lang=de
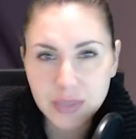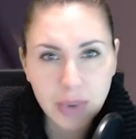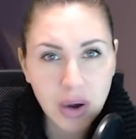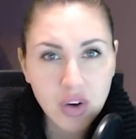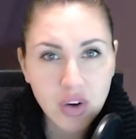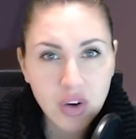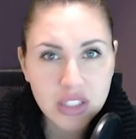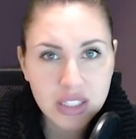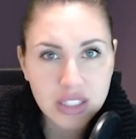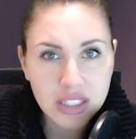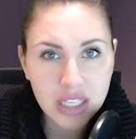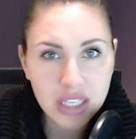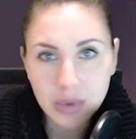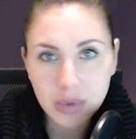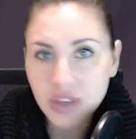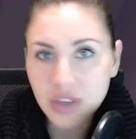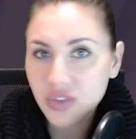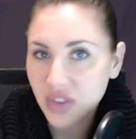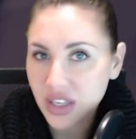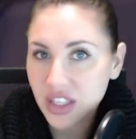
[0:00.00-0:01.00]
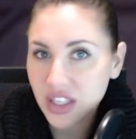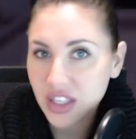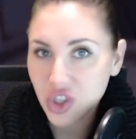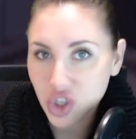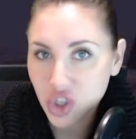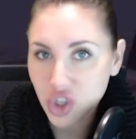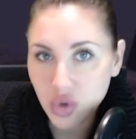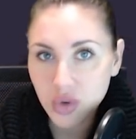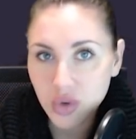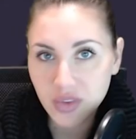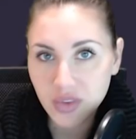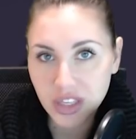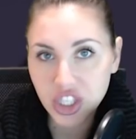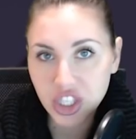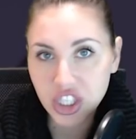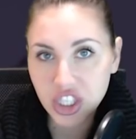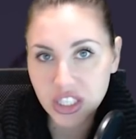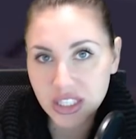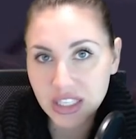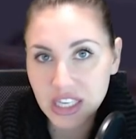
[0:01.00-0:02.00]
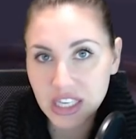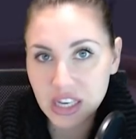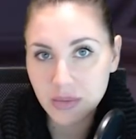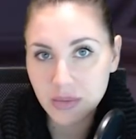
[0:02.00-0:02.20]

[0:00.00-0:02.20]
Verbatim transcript: ich brauch's nicht, aber ich fände es schön, wenn es Schnee